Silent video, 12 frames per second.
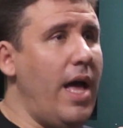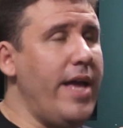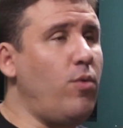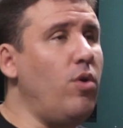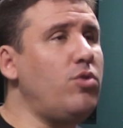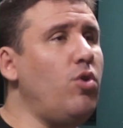
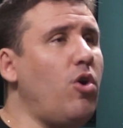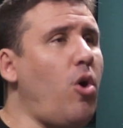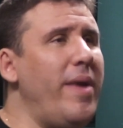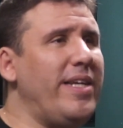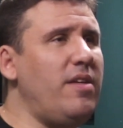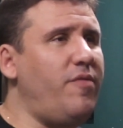Aí quanto,
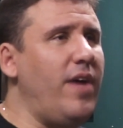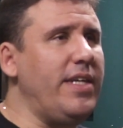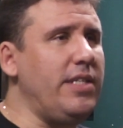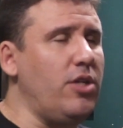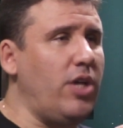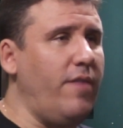como é que você
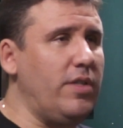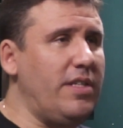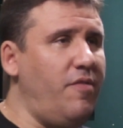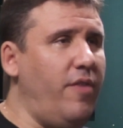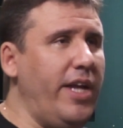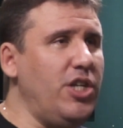faz isso? Aí
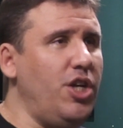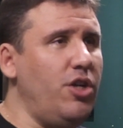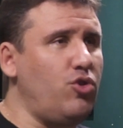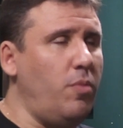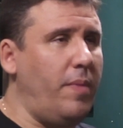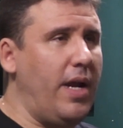você vende isso